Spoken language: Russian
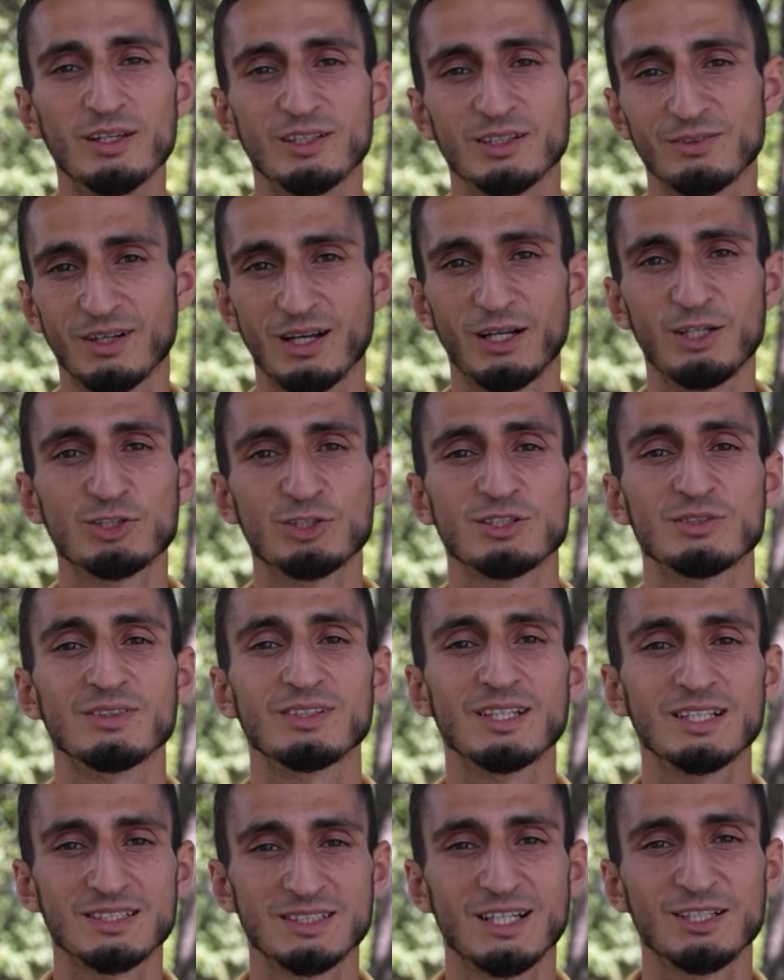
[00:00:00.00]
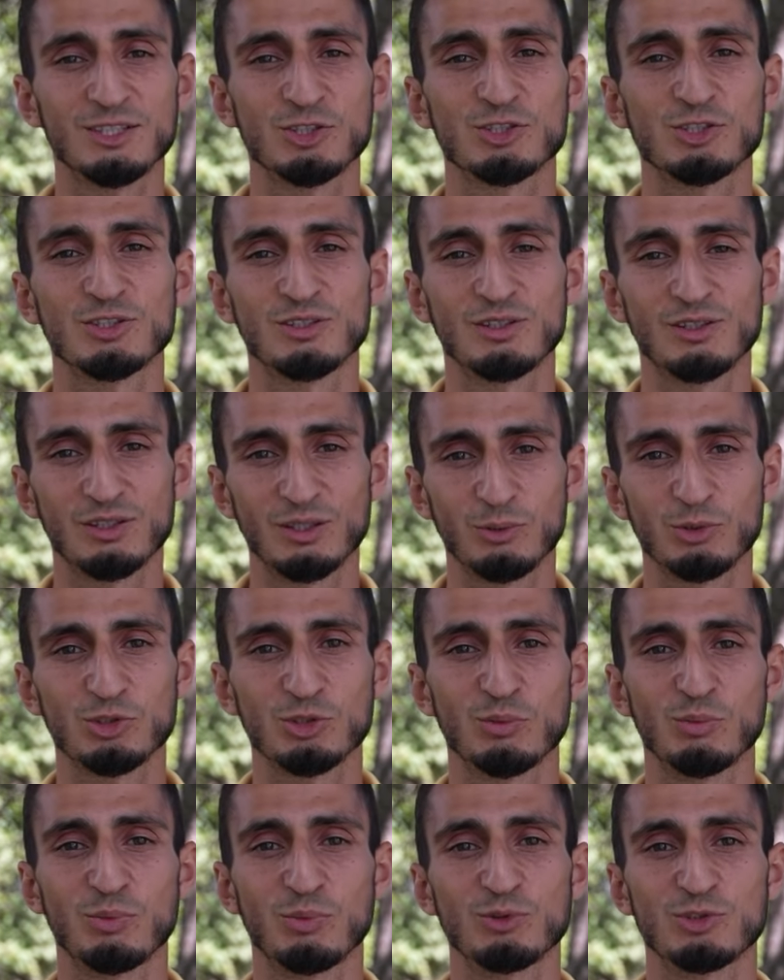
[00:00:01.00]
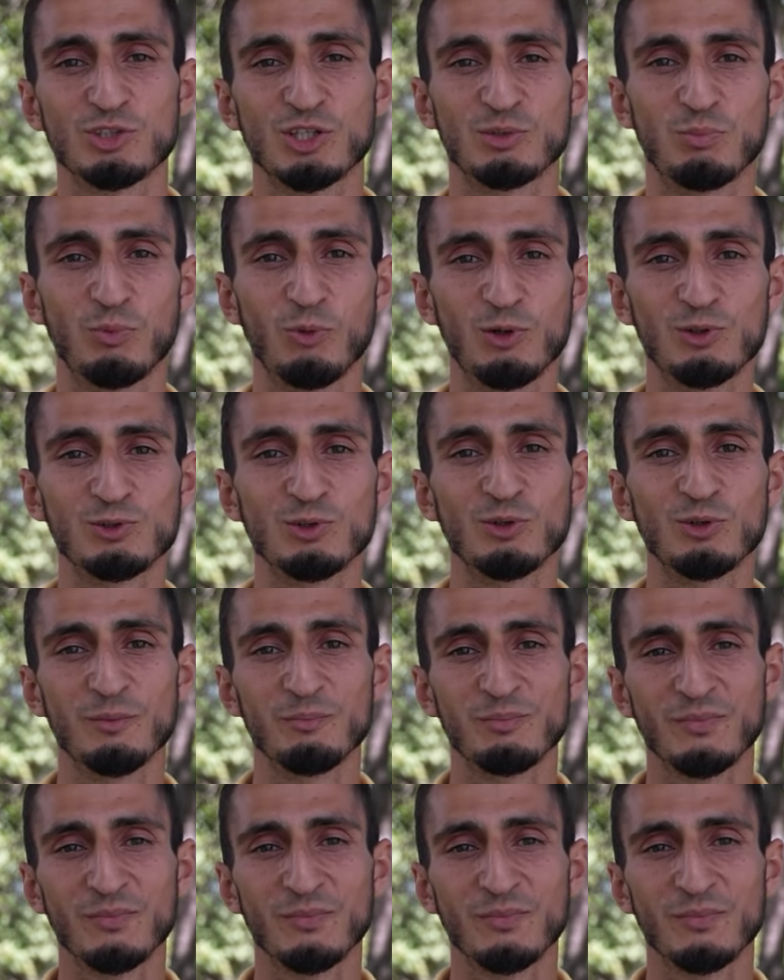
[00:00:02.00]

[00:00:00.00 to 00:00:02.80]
Этого количества достаточно для того, чтобы получать пользу